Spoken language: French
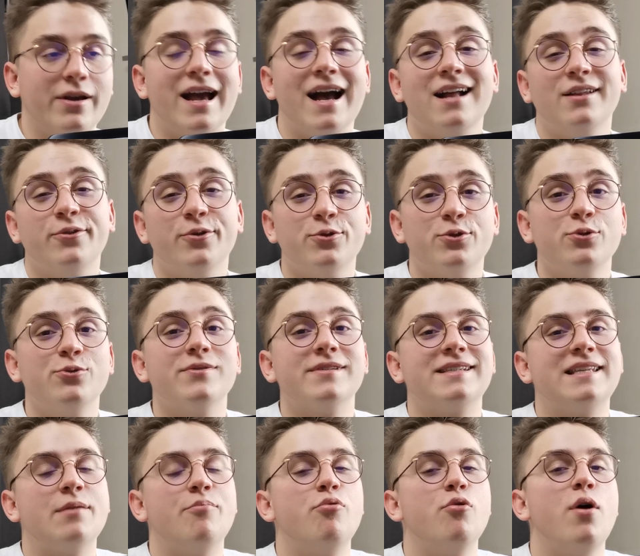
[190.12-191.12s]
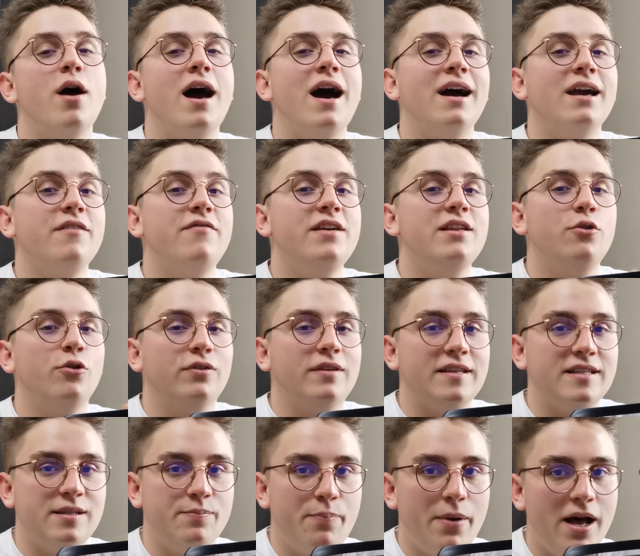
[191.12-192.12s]
Donc attention, ça peut arriver dans
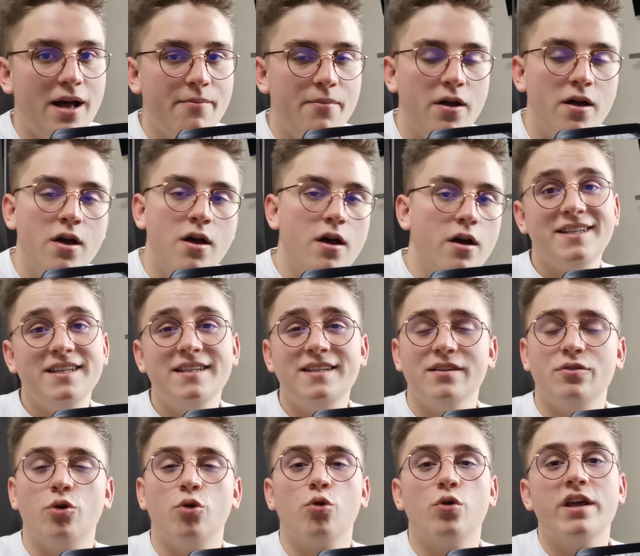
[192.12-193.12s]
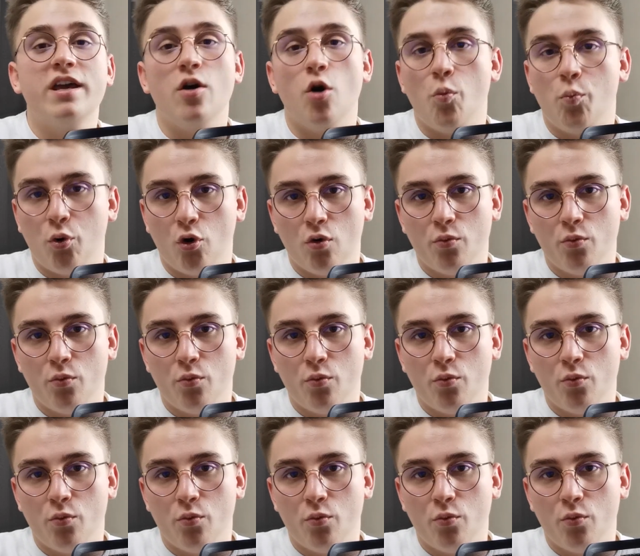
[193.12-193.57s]
tes spams. Ici, c'est dans l'onglet euh,